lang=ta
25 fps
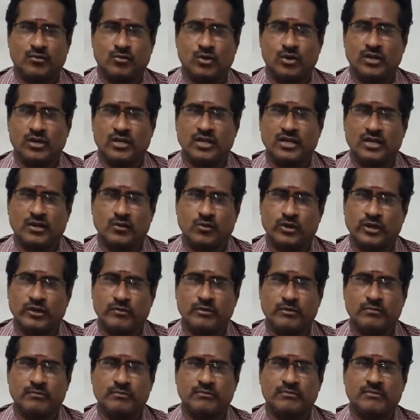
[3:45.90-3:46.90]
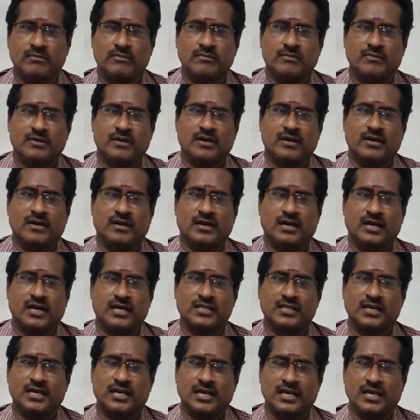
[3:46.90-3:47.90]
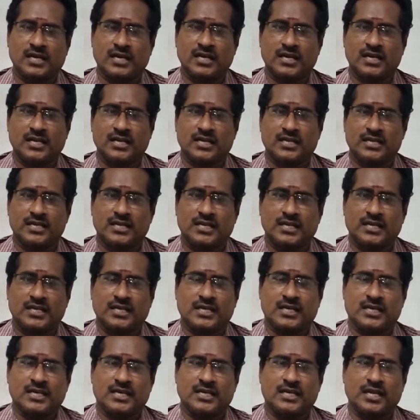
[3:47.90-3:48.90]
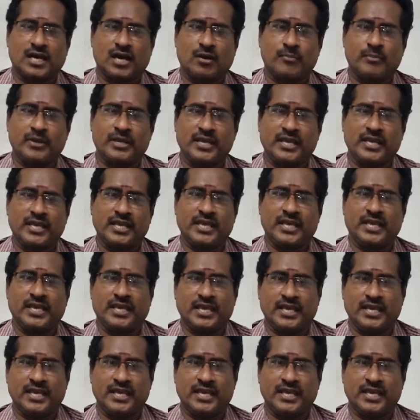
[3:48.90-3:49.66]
ஓட்டுநர் உரிமம் ஆதார் கார்டு நாமினி